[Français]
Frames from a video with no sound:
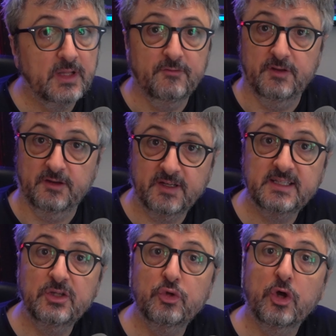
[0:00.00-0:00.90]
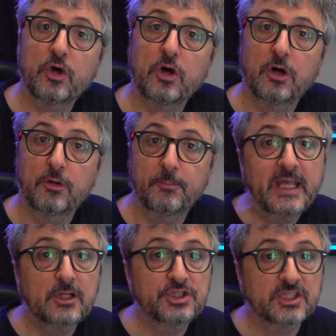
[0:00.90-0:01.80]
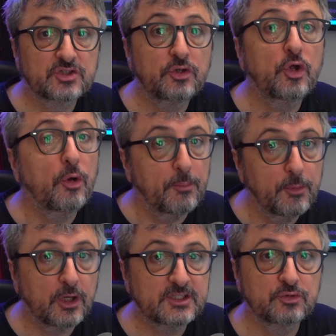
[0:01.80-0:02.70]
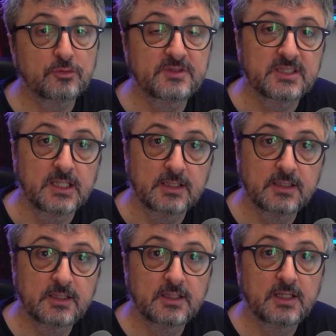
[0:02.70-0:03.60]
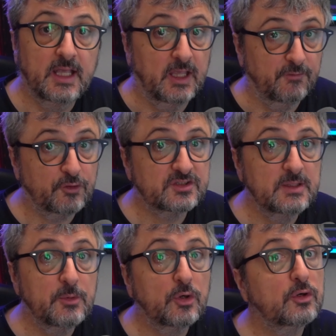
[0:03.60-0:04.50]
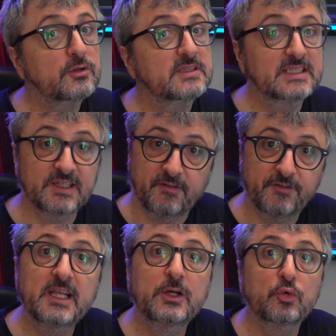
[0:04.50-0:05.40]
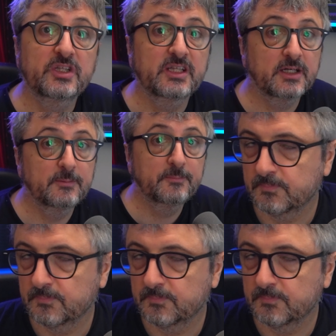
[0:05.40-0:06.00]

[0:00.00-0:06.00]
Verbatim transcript: Vers 21h, Michael Jackson meurt à son domicile. Et forcément, ça va faire les gros titres.